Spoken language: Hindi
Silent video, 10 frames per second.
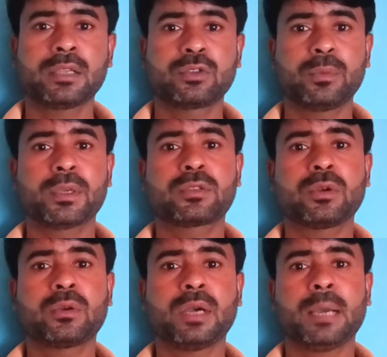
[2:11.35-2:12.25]
जो
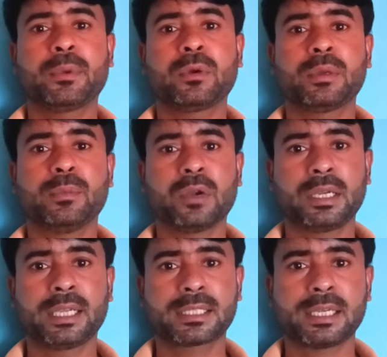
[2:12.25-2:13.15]
बच्चों को आप लोग मॉर्निंग